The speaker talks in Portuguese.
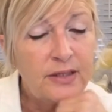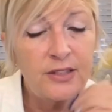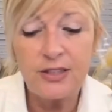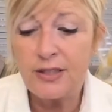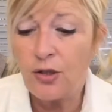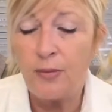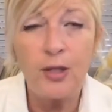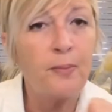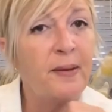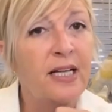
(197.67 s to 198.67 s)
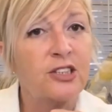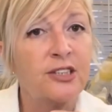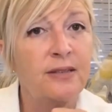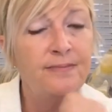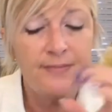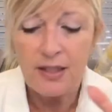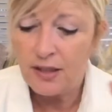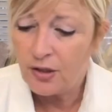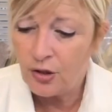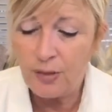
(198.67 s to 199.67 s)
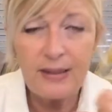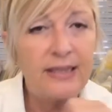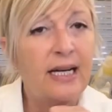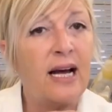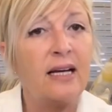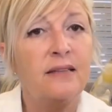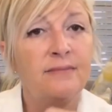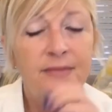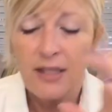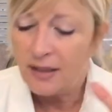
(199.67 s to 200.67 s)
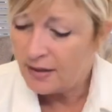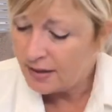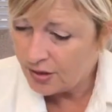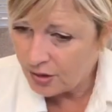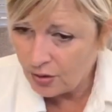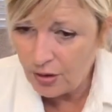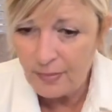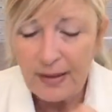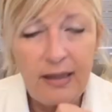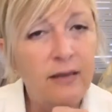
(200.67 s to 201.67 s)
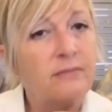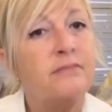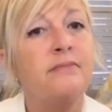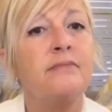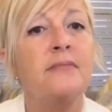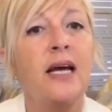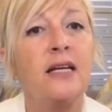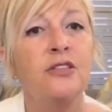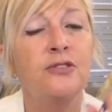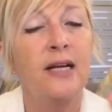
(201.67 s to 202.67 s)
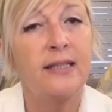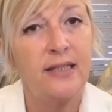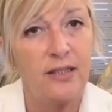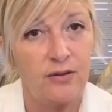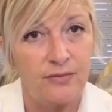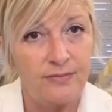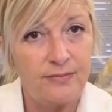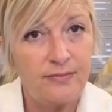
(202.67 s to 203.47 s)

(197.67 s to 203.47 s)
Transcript: Dizem que homem não presta, que homem trai, que homem é isso, é aquilo.